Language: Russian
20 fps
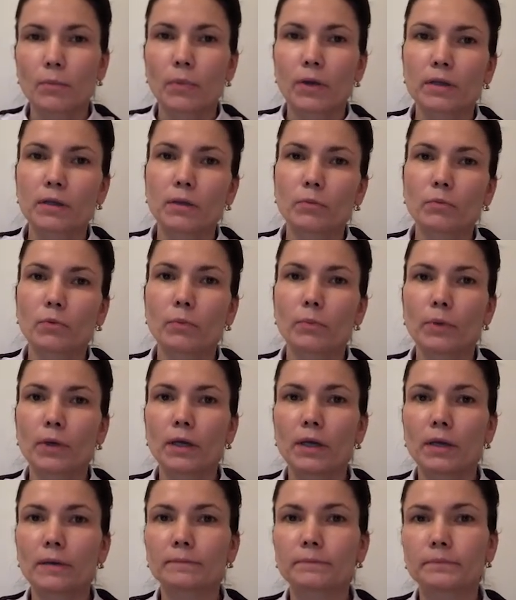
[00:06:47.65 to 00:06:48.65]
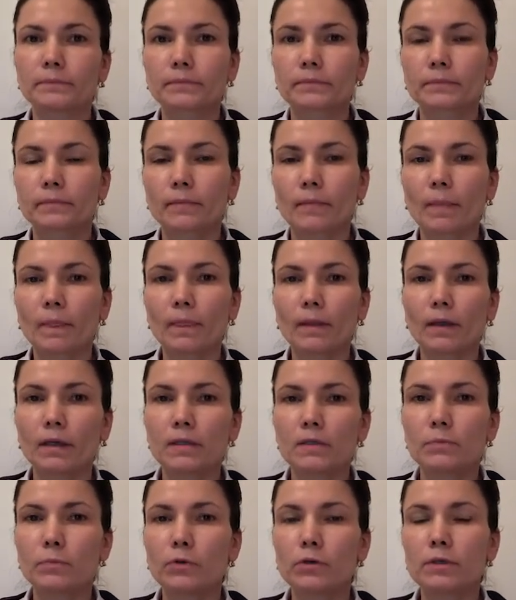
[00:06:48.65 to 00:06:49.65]
Поэтому при
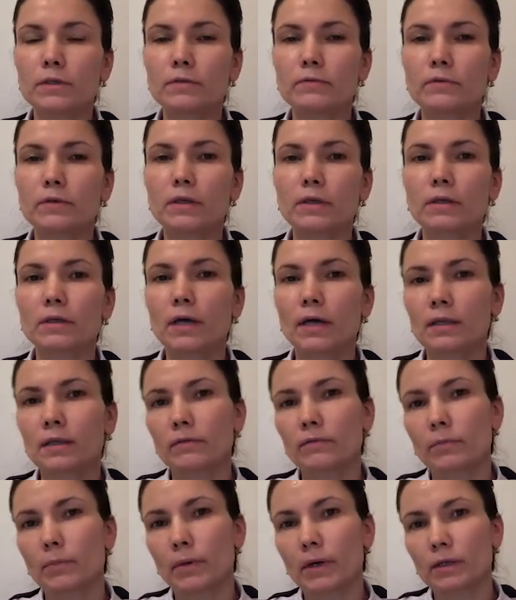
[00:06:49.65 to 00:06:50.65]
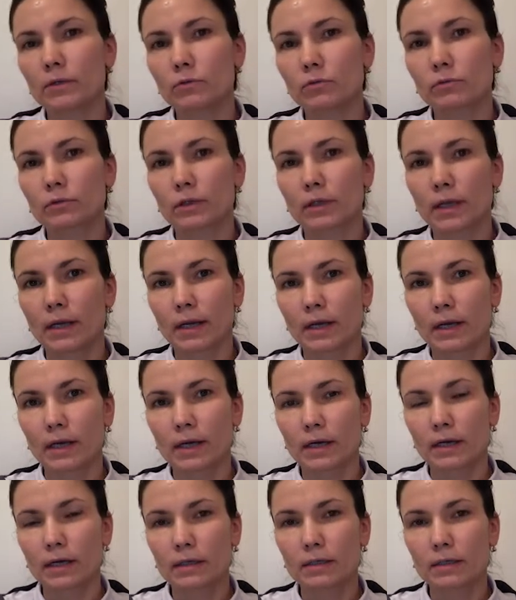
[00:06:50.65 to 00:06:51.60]
использовании данного продукта для